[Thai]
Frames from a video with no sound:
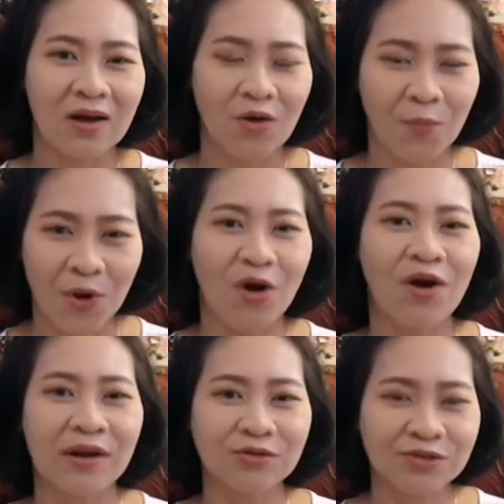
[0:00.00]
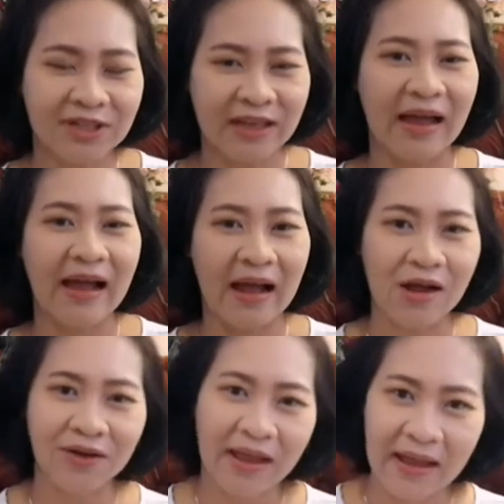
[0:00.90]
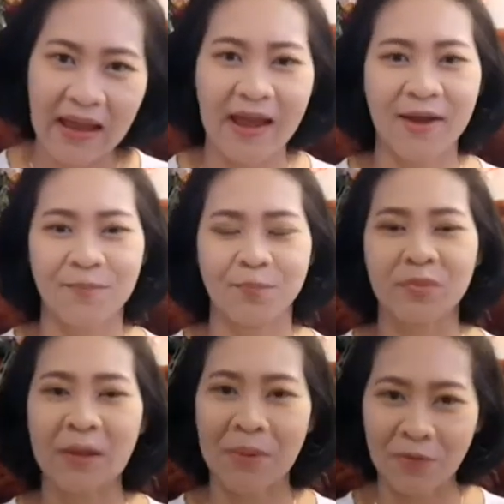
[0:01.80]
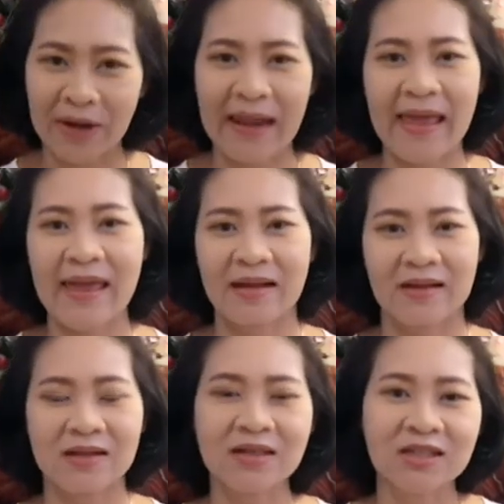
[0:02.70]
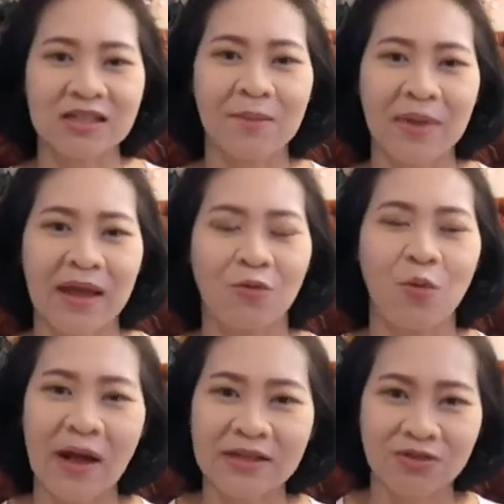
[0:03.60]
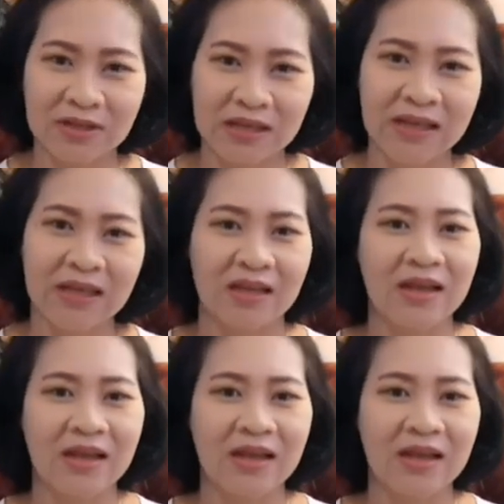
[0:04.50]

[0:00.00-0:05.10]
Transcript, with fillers: เอาอุปกรณ์เอาทุกสิ่งอย่างเข้าหน้างานเป็นวันแรกก็คือทำการไหว้เจ้าที่